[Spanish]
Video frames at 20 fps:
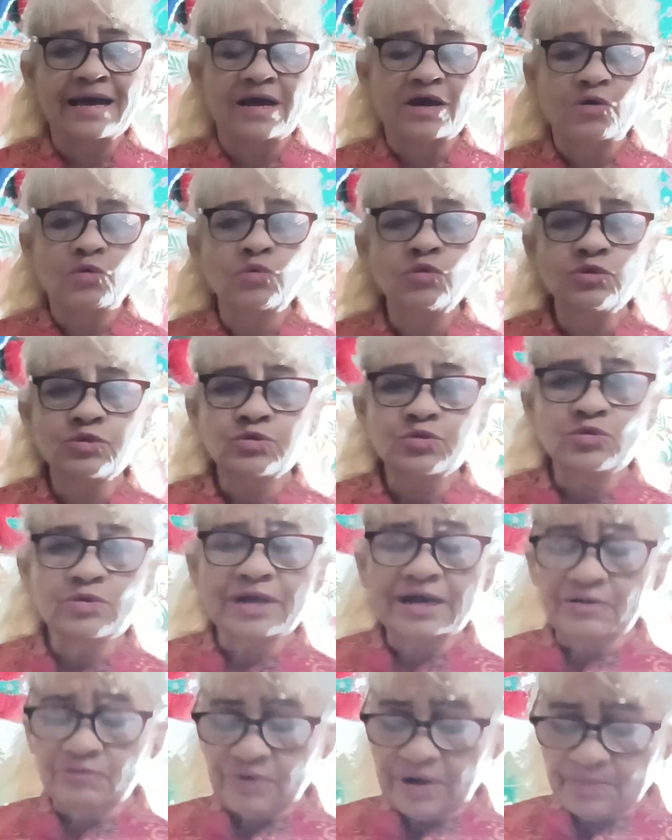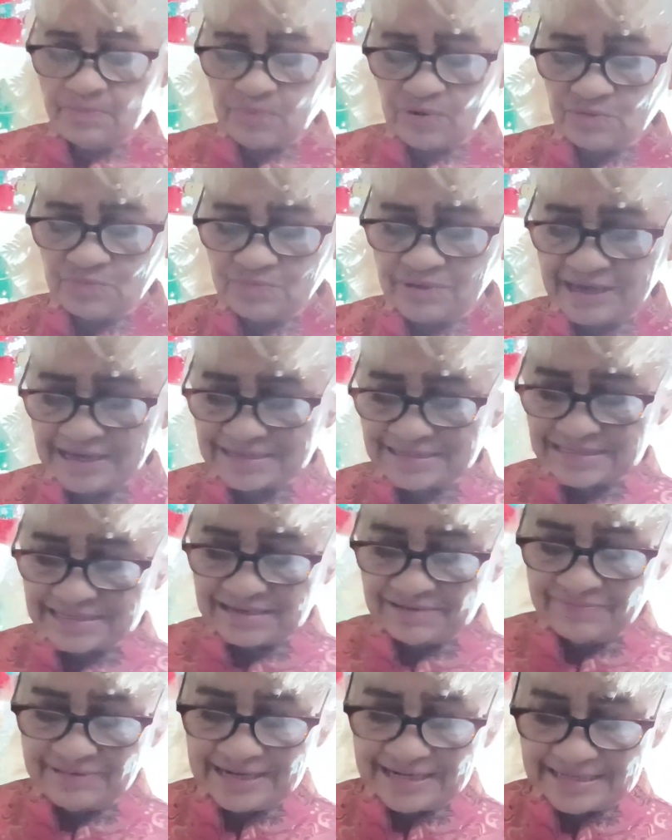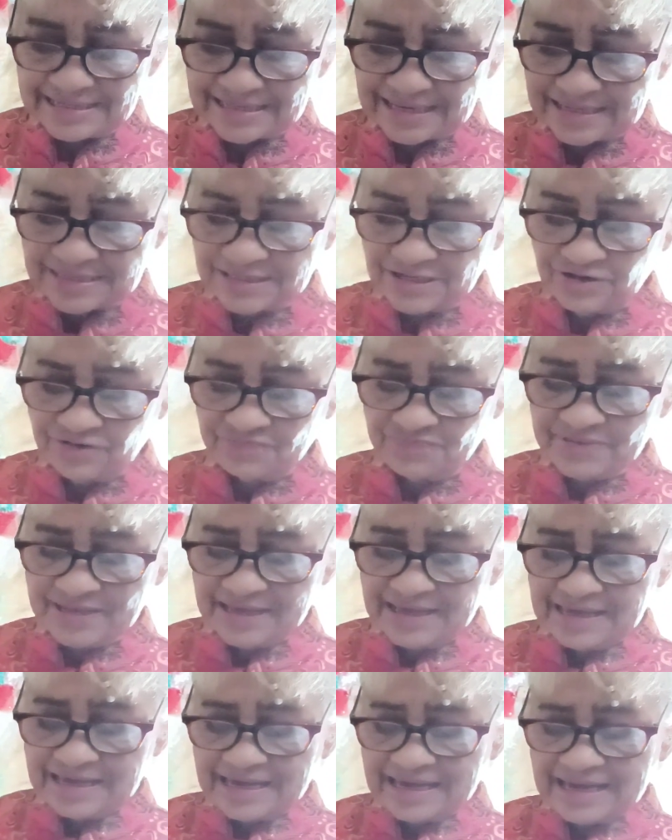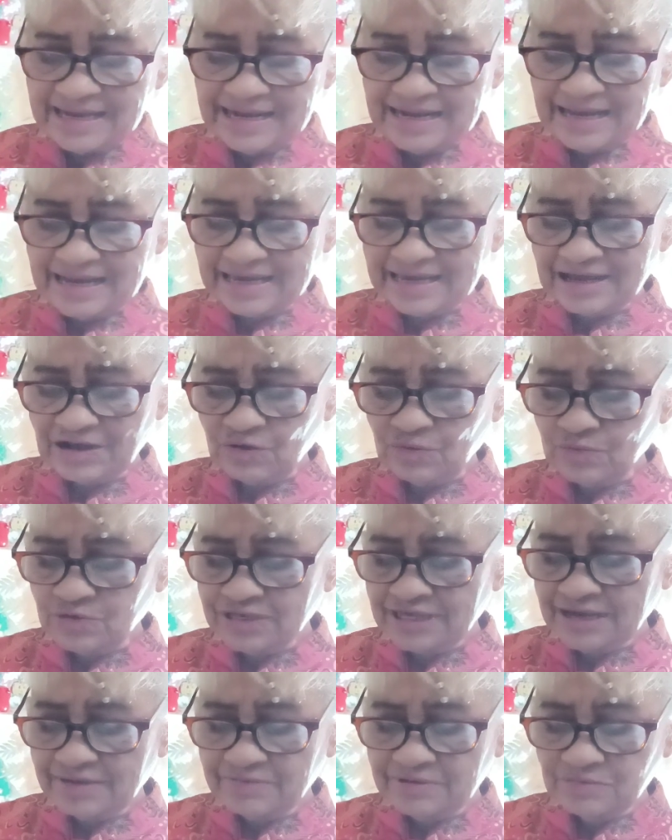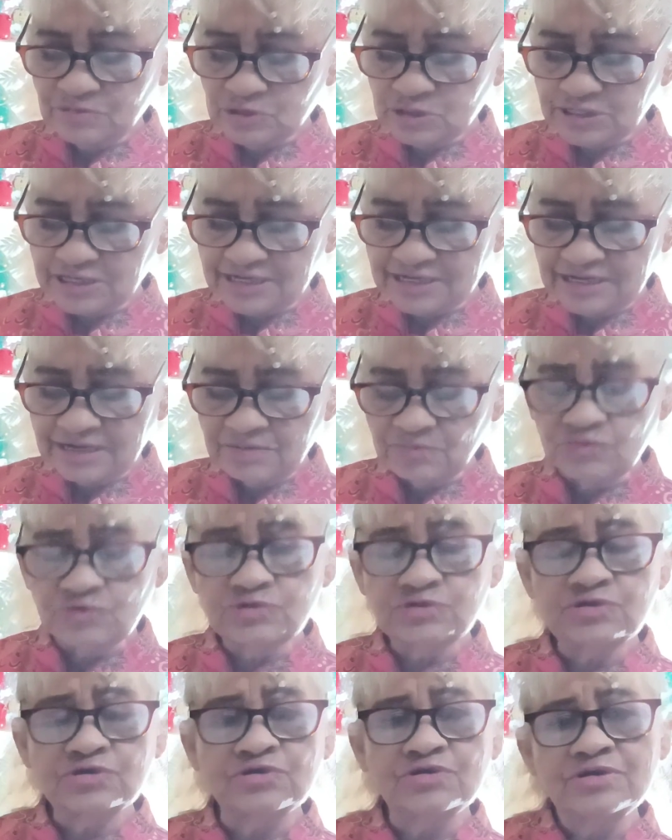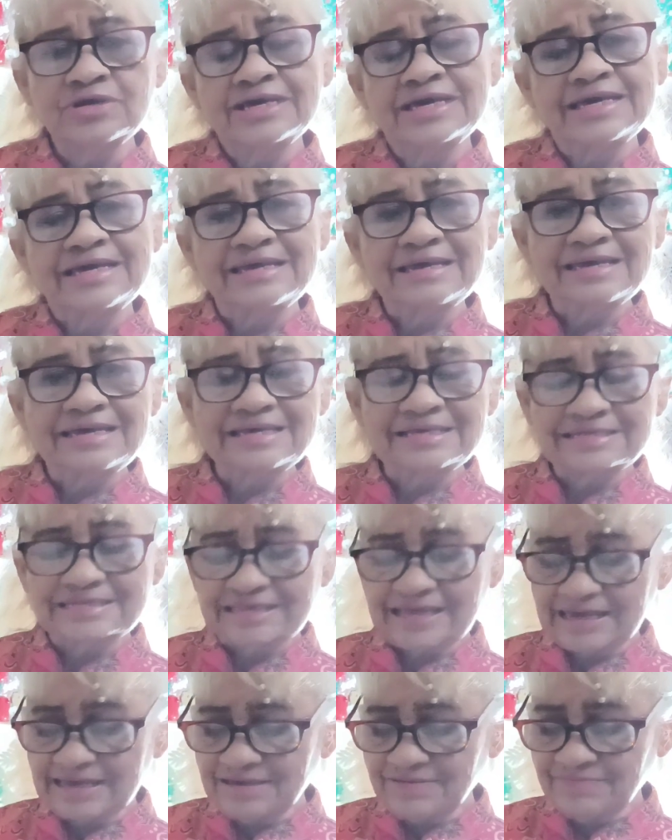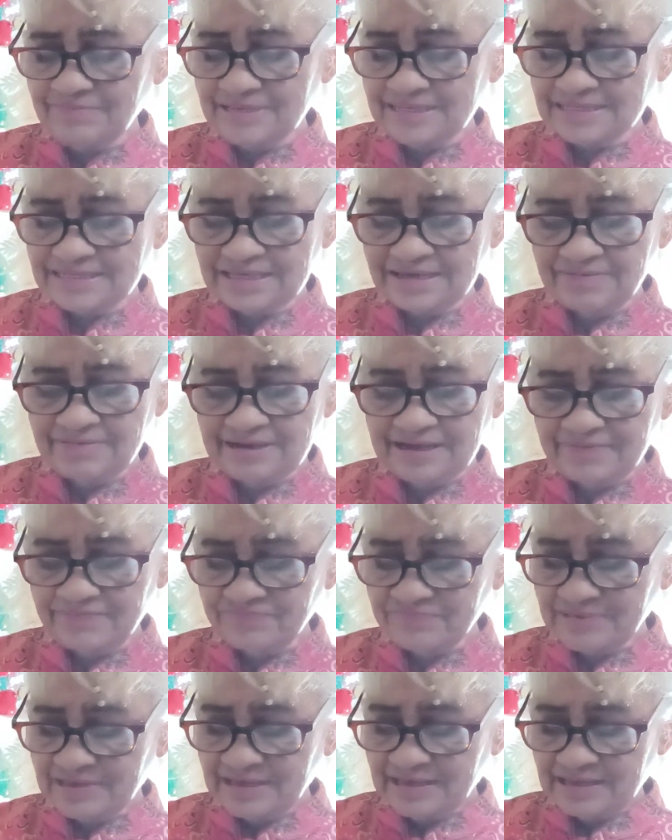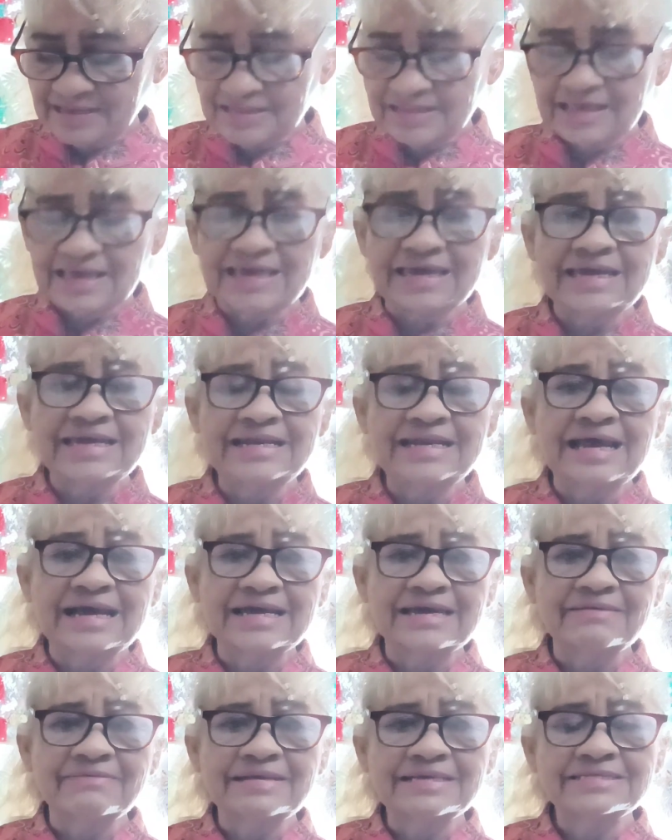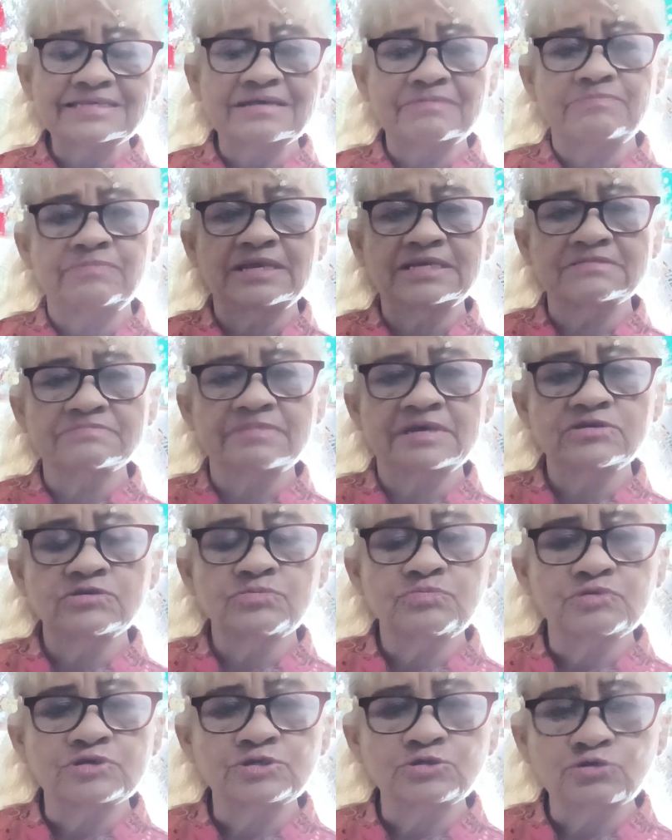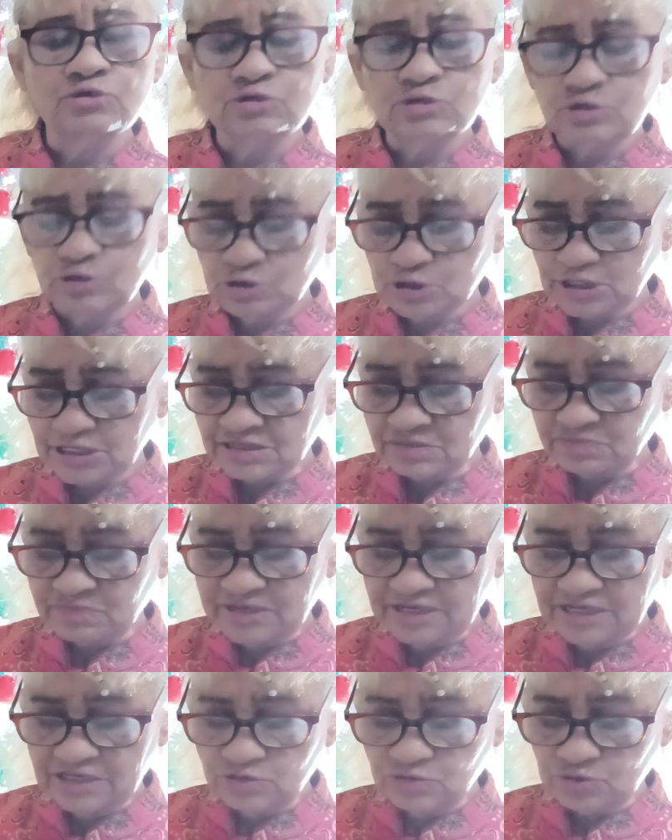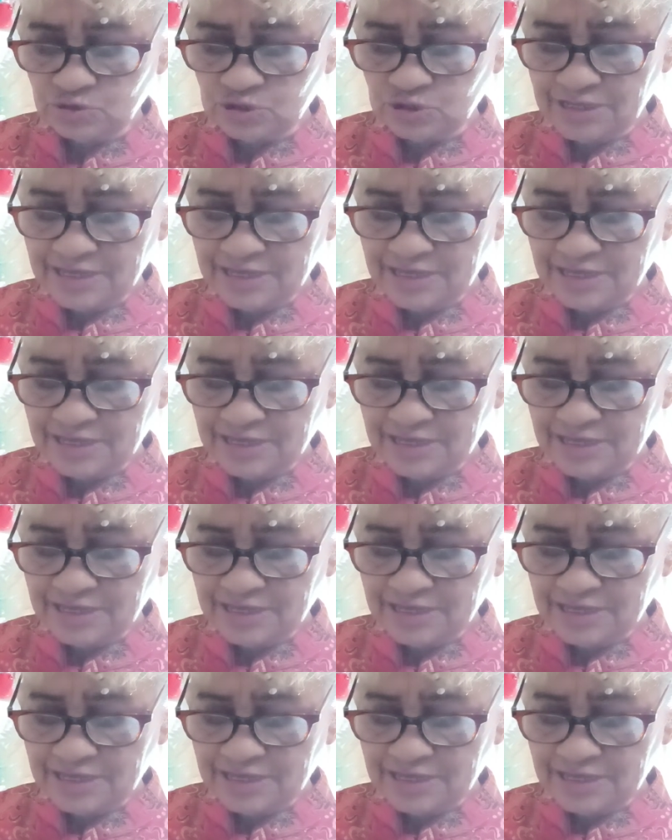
cultura, una propia civilización, en la que, como ya vimos que en el mundo este, invisible, en la que va a estar plasmado pues todos los espíritus